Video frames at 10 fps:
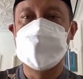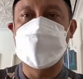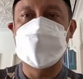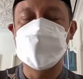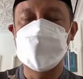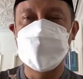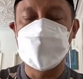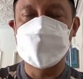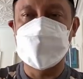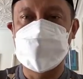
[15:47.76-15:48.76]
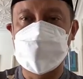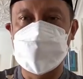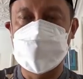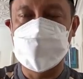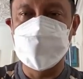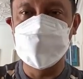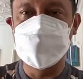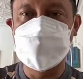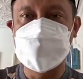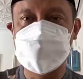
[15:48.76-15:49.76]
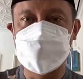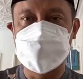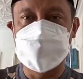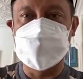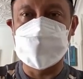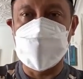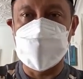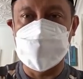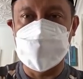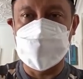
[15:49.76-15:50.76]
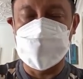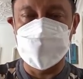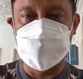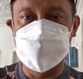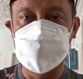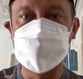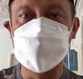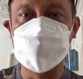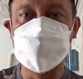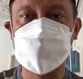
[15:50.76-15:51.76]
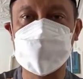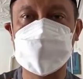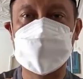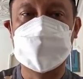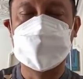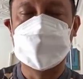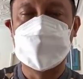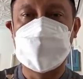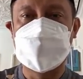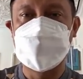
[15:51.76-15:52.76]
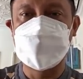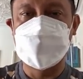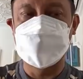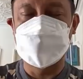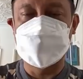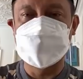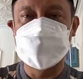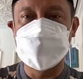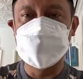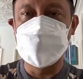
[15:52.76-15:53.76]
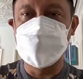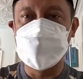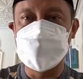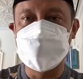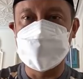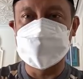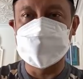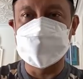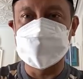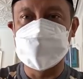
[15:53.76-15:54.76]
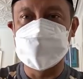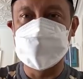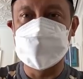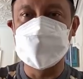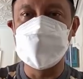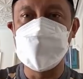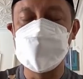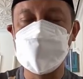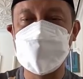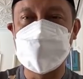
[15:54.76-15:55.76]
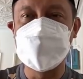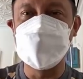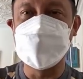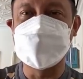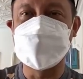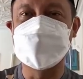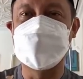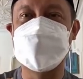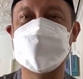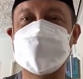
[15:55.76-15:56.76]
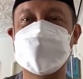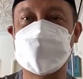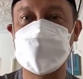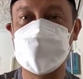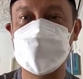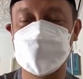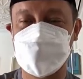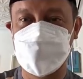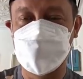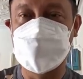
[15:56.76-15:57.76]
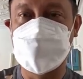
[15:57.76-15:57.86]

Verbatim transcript: Ada beberapa hal lain juga seperti kehalalan masuk. Ada preferensi bahwa vaksinnya bu bukan buatan negara tertentu, itu juga